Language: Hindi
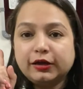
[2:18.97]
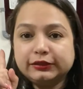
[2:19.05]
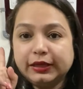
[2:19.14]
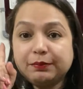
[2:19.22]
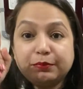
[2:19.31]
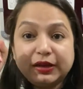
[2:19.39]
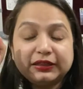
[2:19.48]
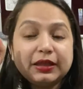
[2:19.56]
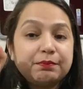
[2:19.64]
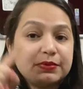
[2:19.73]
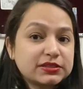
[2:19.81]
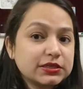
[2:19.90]
दे ब्रिंग द
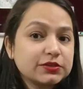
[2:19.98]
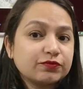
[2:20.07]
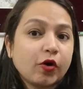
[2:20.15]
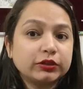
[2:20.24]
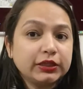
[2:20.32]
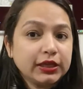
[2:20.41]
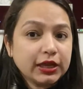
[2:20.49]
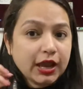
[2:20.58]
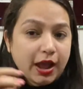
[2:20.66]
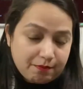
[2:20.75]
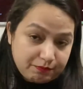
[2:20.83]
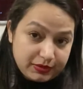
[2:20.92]
बिजनेस फॉर दी
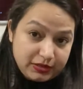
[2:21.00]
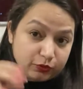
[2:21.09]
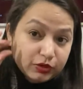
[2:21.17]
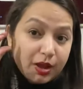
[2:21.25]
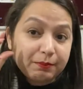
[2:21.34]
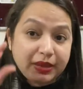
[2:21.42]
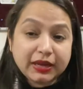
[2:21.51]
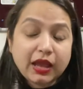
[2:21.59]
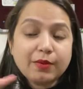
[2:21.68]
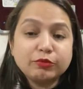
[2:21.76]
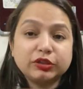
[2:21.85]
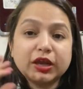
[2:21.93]
कंपनी उनका मेन
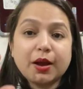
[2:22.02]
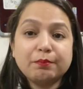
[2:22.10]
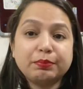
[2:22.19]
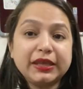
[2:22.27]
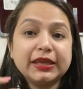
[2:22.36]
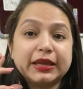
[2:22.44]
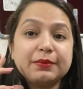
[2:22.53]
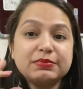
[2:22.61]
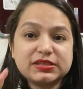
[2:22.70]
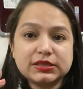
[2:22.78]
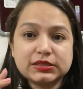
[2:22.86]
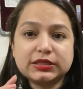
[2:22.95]
काम होता है कंपनी के लिए
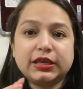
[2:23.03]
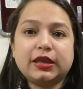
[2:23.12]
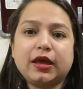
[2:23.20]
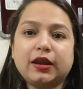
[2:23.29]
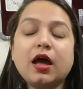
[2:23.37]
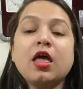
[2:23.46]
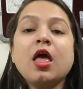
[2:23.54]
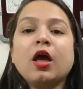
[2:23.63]
बिजनेस लेके आना